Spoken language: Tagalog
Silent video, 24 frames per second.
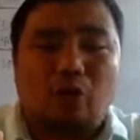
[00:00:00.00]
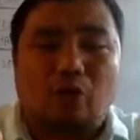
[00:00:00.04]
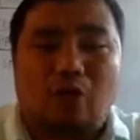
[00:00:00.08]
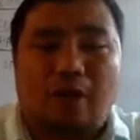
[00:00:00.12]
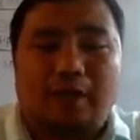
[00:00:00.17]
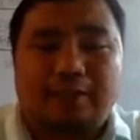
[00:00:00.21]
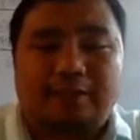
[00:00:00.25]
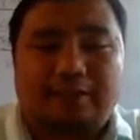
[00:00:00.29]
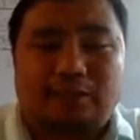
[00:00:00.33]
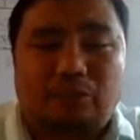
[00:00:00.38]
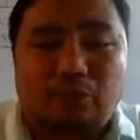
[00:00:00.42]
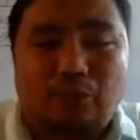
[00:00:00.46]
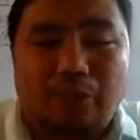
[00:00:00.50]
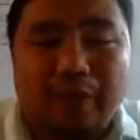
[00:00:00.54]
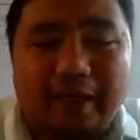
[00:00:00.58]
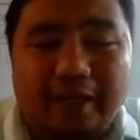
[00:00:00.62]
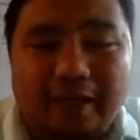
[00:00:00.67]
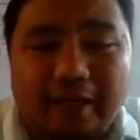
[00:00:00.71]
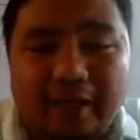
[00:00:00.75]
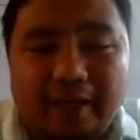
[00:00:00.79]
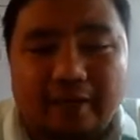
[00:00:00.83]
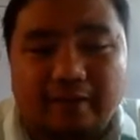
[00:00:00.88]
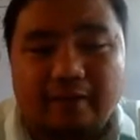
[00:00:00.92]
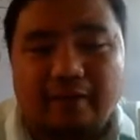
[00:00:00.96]
who was
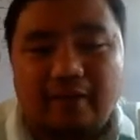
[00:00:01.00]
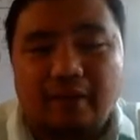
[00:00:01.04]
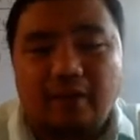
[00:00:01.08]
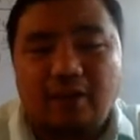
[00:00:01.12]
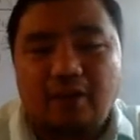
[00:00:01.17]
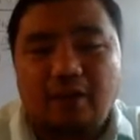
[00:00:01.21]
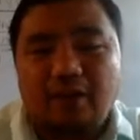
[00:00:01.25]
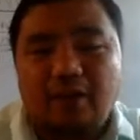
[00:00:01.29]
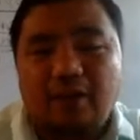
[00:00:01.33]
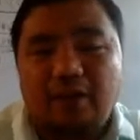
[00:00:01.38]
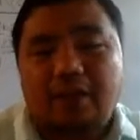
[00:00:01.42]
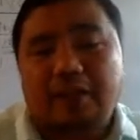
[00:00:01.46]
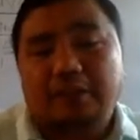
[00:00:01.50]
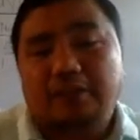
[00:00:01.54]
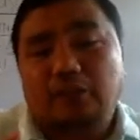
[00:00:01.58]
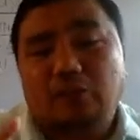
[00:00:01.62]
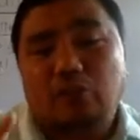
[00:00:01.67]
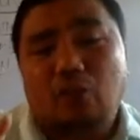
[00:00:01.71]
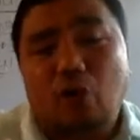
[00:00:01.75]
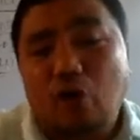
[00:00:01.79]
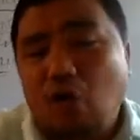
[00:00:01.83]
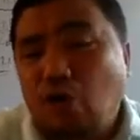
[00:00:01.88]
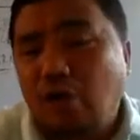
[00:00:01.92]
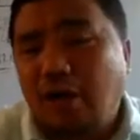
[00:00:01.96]
wicked,
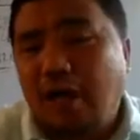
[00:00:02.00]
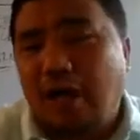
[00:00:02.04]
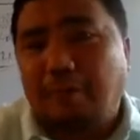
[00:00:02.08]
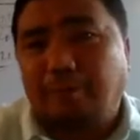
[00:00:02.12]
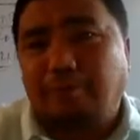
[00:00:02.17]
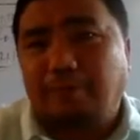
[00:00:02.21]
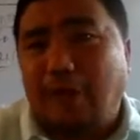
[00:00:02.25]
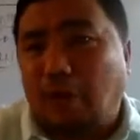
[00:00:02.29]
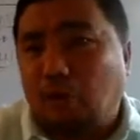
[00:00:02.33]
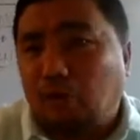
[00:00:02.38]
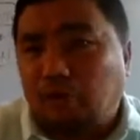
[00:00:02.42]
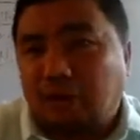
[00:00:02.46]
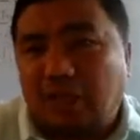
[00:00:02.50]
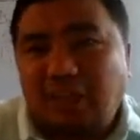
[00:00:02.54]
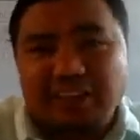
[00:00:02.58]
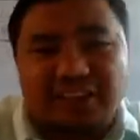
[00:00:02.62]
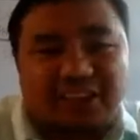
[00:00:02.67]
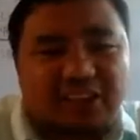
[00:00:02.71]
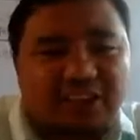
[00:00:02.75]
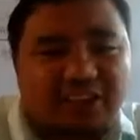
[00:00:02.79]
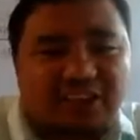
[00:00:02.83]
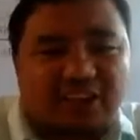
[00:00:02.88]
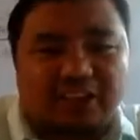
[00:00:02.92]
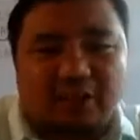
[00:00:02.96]
his whole life, dautan
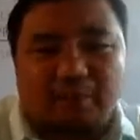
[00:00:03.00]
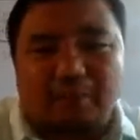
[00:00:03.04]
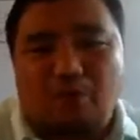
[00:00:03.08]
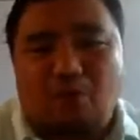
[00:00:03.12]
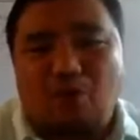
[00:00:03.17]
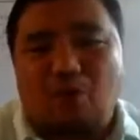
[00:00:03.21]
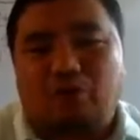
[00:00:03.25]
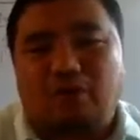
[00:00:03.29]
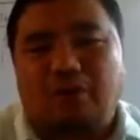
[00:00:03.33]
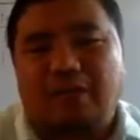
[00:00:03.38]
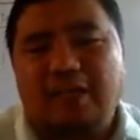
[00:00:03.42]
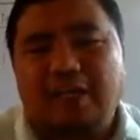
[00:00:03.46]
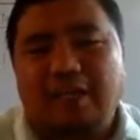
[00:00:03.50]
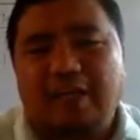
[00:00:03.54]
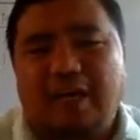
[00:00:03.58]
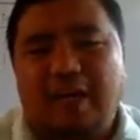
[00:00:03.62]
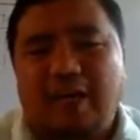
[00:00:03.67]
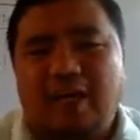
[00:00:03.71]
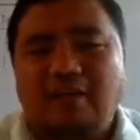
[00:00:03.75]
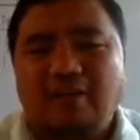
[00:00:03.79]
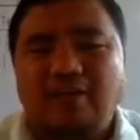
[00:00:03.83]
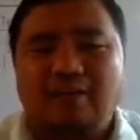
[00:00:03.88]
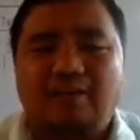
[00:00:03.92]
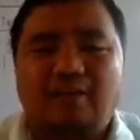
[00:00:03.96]
siya sa tibuok
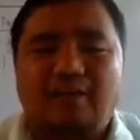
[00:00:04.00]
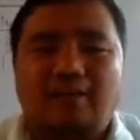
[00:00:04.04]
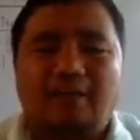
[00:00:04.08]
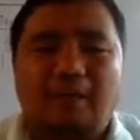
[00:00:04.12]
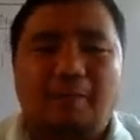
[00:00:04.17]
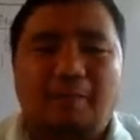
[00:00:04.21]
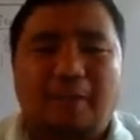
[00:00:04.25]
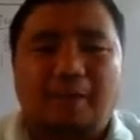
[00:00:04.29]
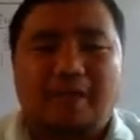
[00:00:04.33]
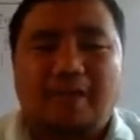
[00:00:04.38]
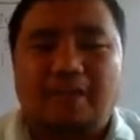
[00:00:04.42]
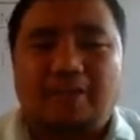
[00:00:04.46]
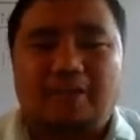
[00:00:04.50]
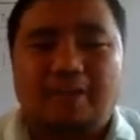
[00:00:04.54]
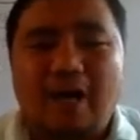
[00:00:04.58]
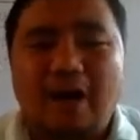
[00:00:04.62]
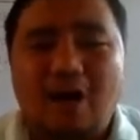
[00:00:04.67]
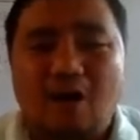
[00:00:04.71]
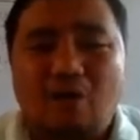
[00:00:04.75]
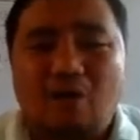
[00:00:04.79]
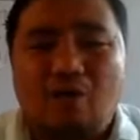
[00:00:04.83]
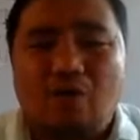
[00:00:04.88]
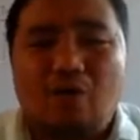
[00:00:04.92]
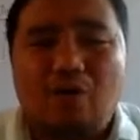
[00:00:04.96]
niyang
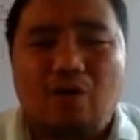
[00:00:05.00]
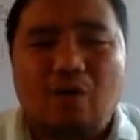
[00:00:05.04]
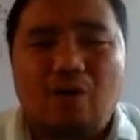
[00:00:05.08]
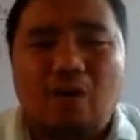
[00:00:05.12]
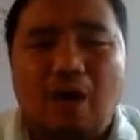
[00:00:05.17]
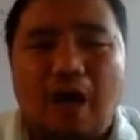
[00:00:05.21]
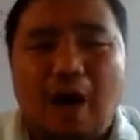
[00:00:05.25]
pagkatao.